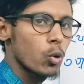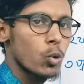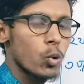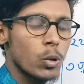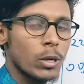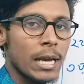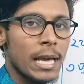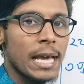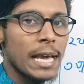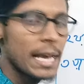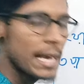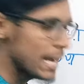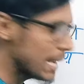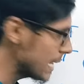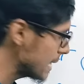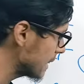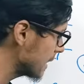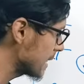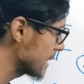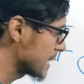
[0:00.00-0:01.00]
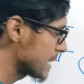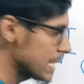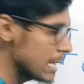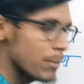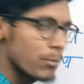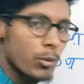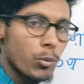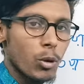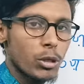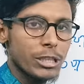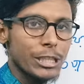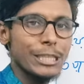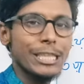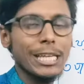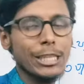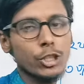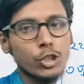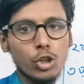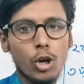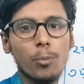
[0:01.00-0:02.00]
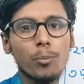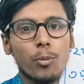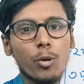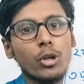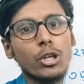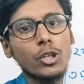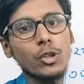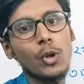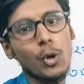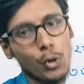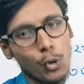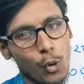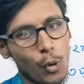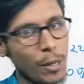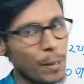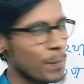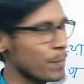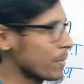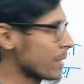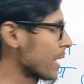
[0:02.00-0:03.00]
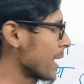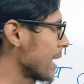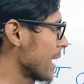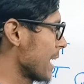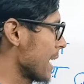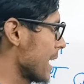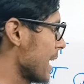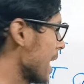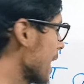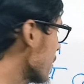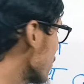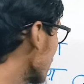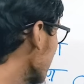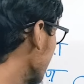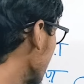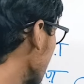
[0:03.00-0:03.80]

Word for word: অলুক এই তিনটি বিভক্তির সাথে সম্পর্কিত নয় এবার